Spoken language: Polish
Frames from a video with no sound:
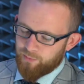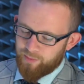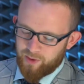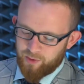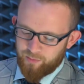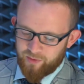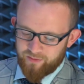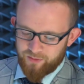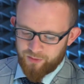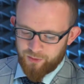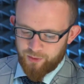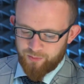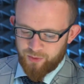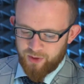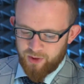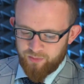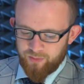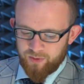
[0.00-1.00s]
panie profesorze,
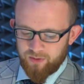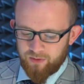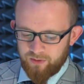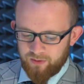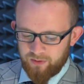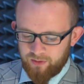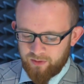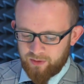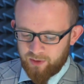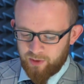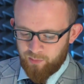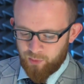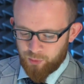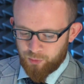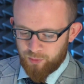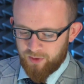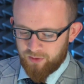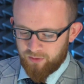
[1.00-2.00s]
przejdźmy do tych
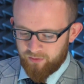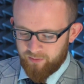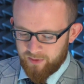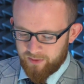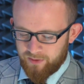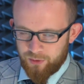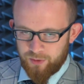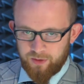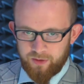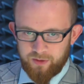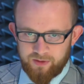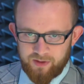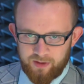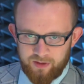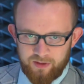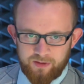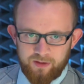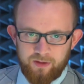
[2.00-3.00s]
postulatów medycznych i
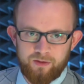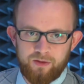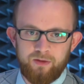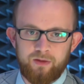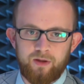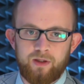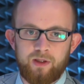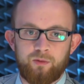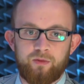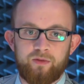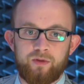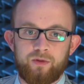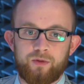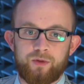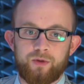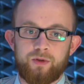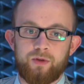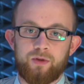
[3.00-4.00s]
zachęcając internautów
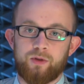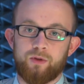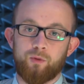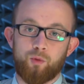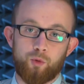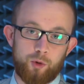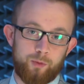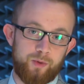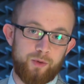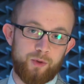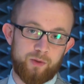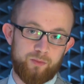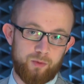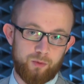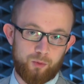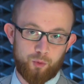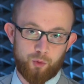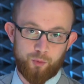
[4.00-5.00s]
jednocześnie, że dużo będziemy
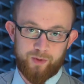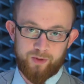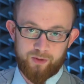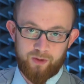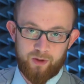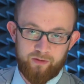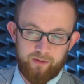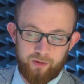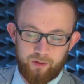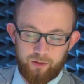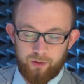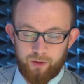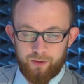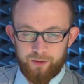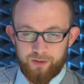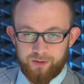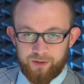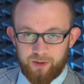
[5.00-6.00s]
o służbie zdrowia i
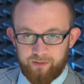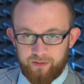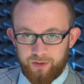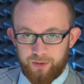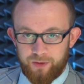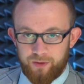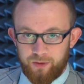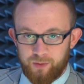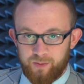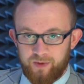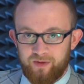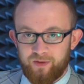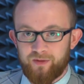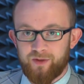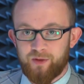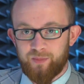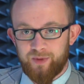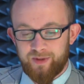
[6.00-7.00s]
ochronie zdrowia dzisiaj rozmawiać,
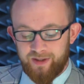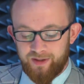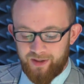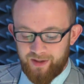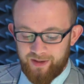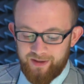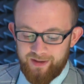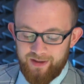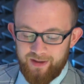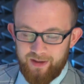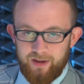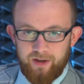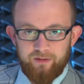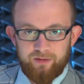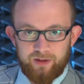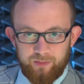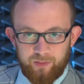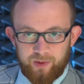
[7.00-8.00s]
więc pytania
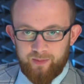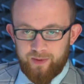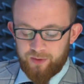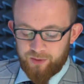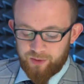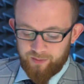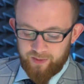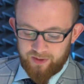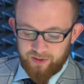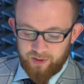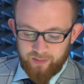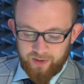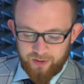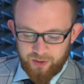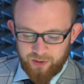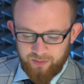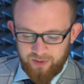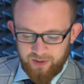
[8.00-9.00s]
w tym temacie są jak
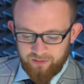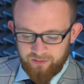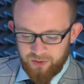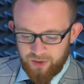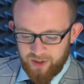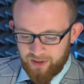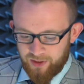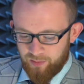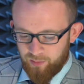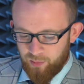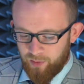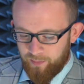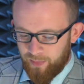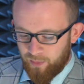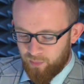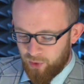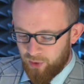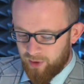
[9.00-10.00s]
najbardziej mile widziane, bo
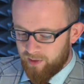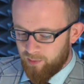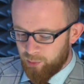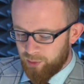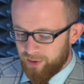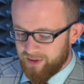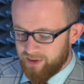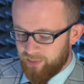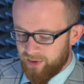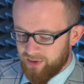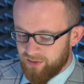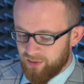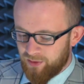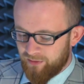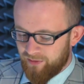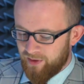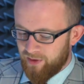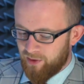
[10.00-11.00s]
program, który
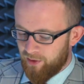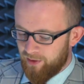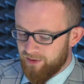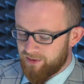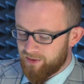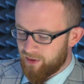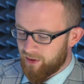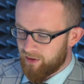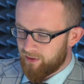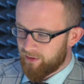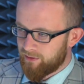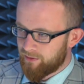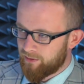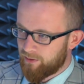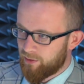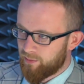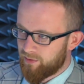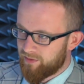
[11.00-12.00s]
zaprezentowała Koalicja
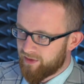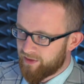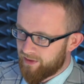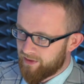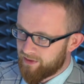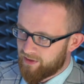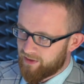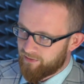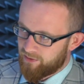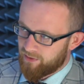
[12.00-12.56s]
Obywatelska w